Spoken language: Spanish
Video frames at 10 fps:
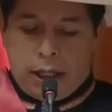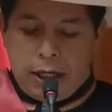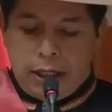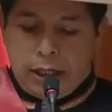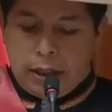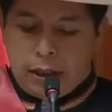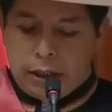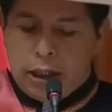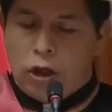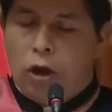quede
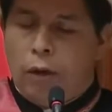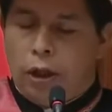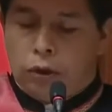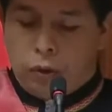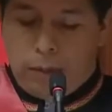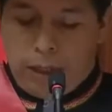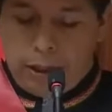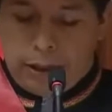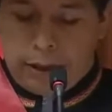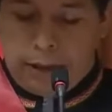sin cobertura
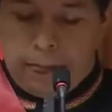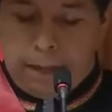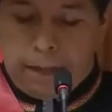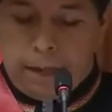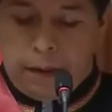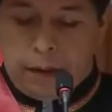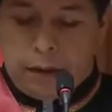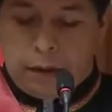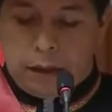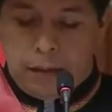médica.
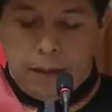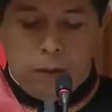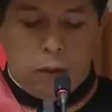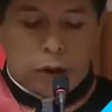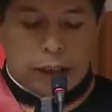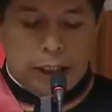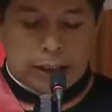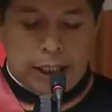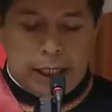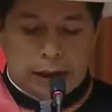Debemos
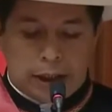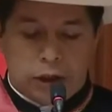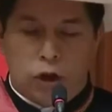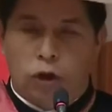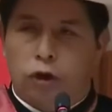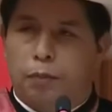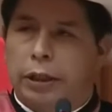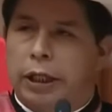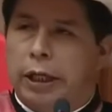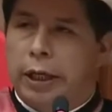fortalecer la atención
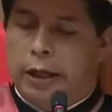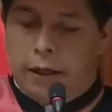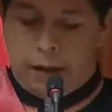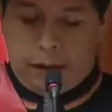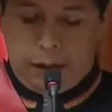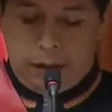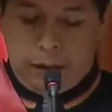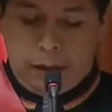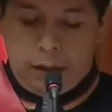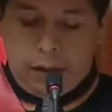hospitalaria.
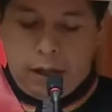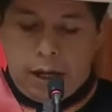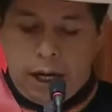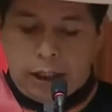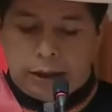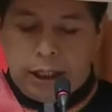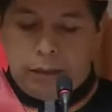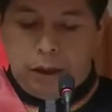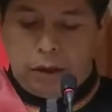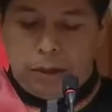Al
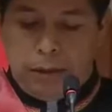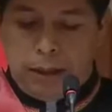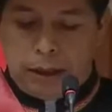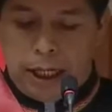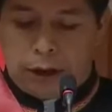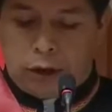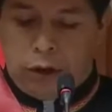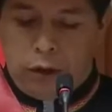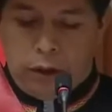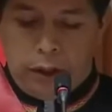término de mi
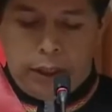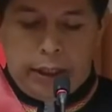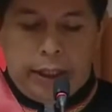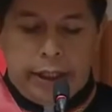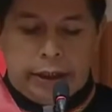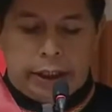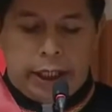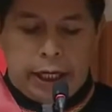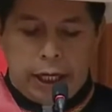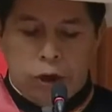mandato,
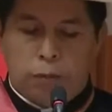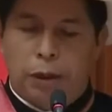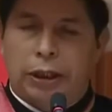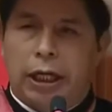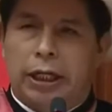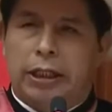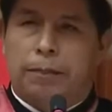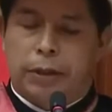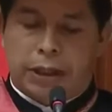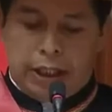entregaré hospitales
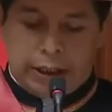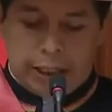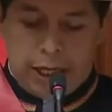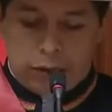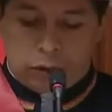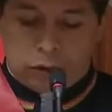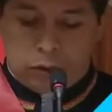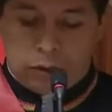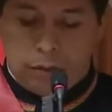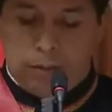
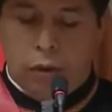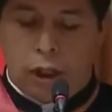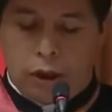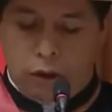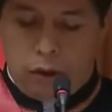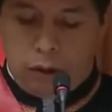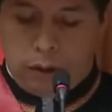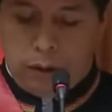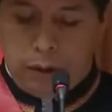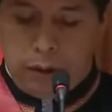especializados por
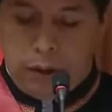región,